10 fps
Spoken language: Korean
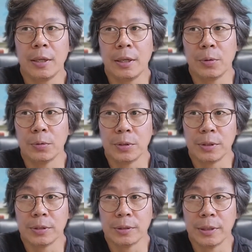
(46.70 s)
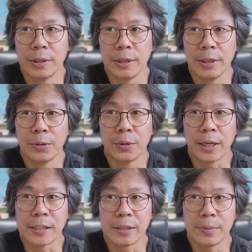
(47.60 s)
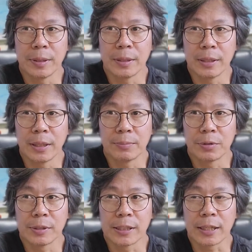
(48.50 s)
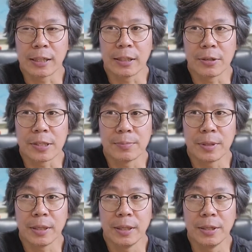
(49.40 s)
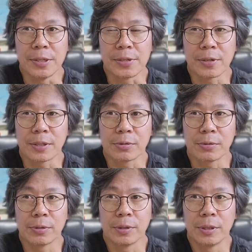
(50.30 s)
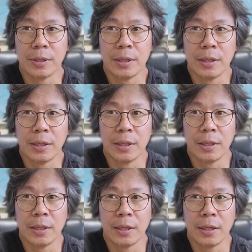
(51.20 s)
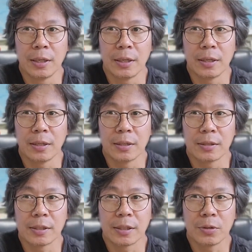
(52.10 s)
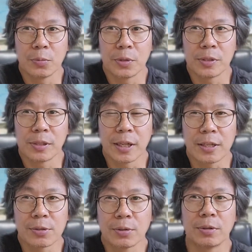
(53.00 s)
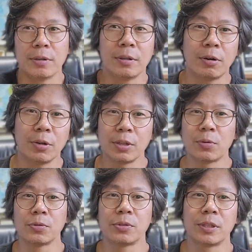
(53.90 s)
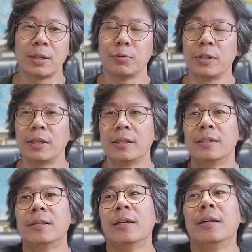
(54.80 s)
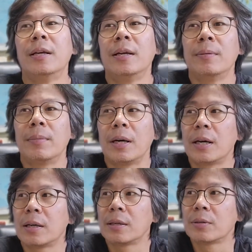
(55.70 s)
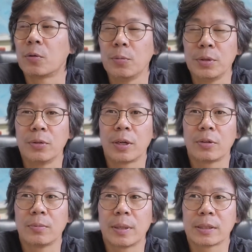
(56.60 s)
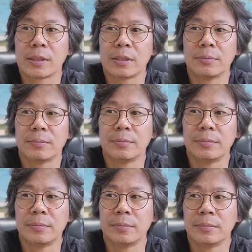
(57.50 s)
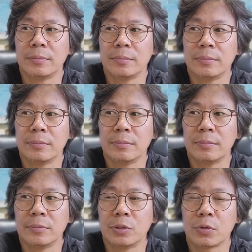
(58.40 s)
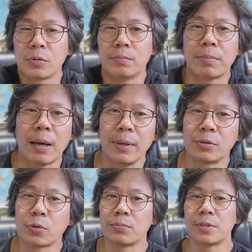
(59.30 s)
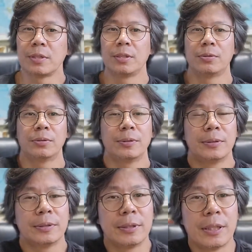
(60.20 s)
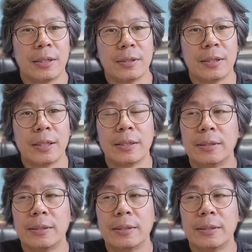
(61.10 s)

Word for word: 오늘은 일요일 아침에 아무튼 잠깐 나왔습니다. 일이 있어가지고. 아, 제가 요 며칠 계속 허리 통증 때문에 아, 고민도 하고 막 지금 조금 밤에 조금 쓰리고 그랬는데,